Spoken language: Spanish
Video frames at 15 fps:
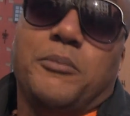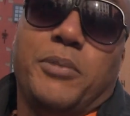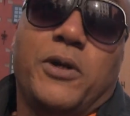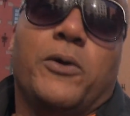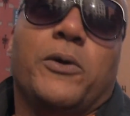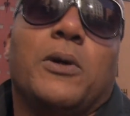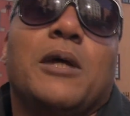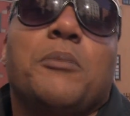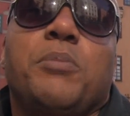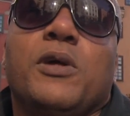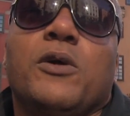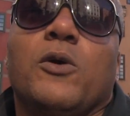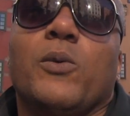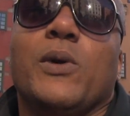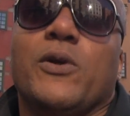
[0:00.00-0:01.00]
pero yo le
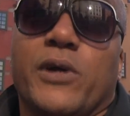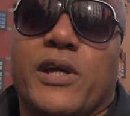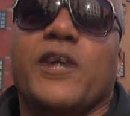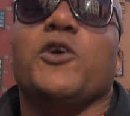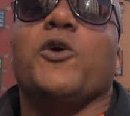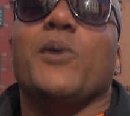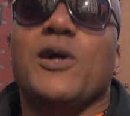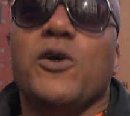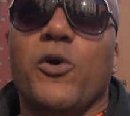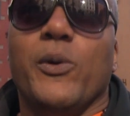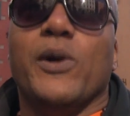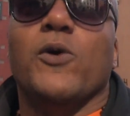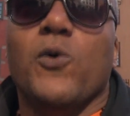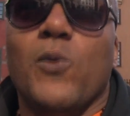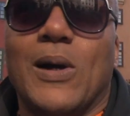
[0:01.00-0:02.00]
explico, bueno, es que yo vengo
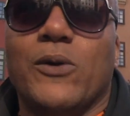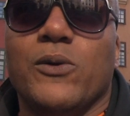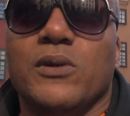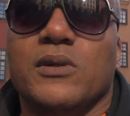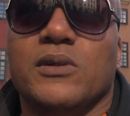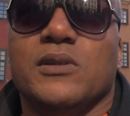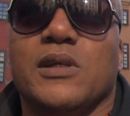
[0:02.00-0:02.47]
de Cuba, ¿no?